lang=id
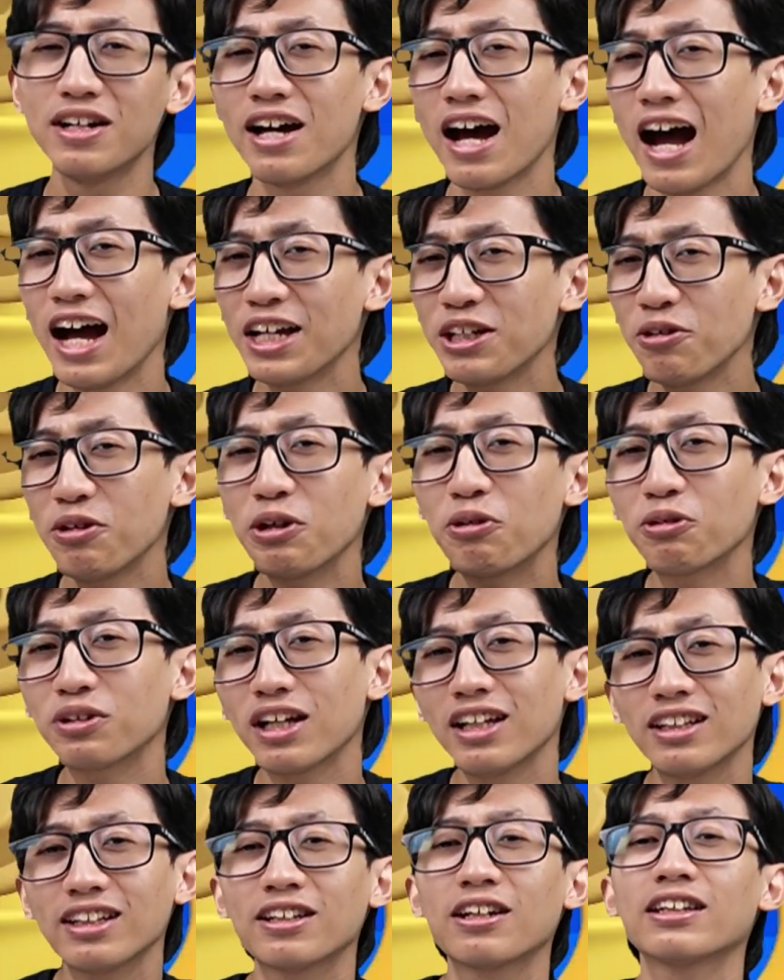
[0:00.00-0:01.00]
Ayo
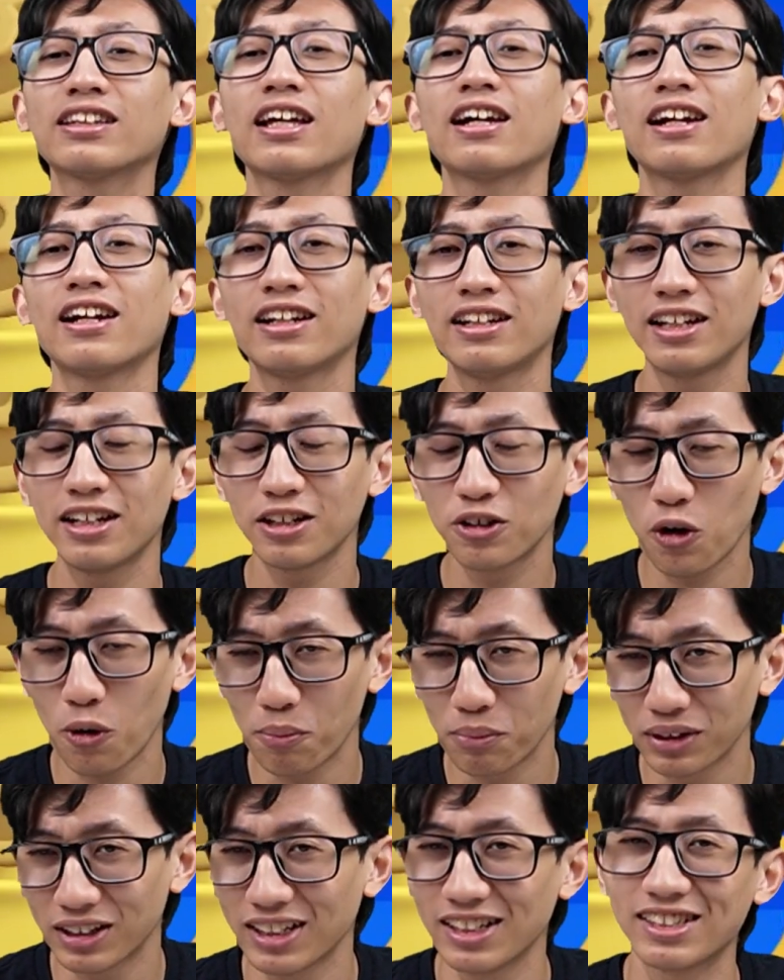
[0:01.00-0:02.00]
ikutan trading
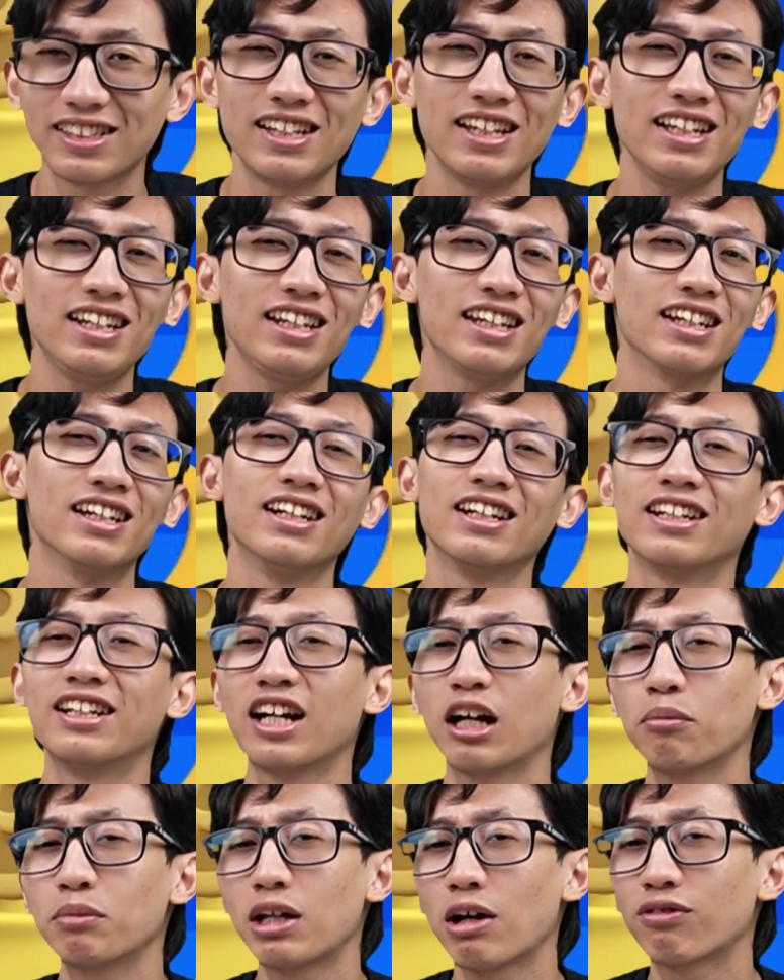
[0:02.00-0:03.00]
kompetisi ini
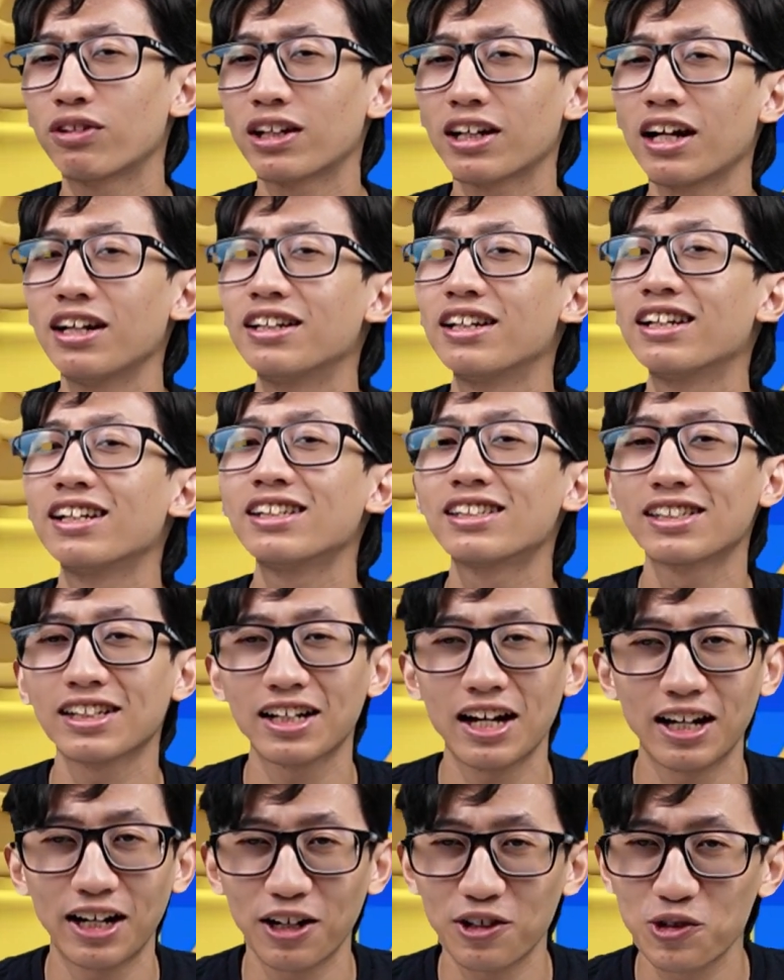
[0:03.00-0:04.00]
dengan mendaftarkan diri
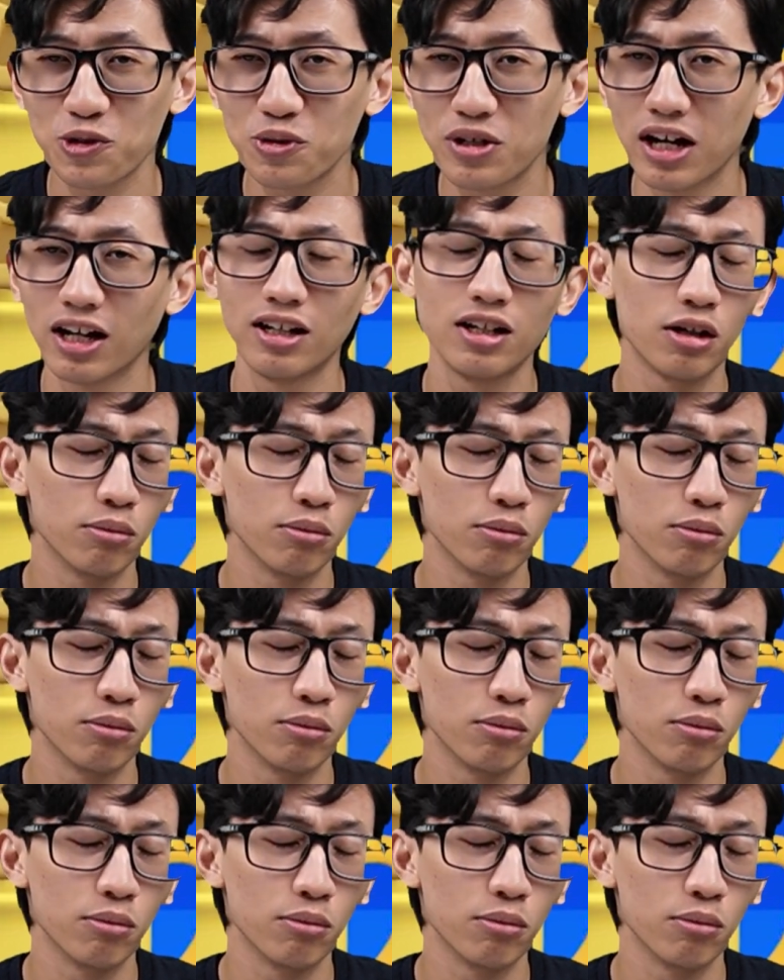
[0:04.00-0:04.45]
sekarang juga.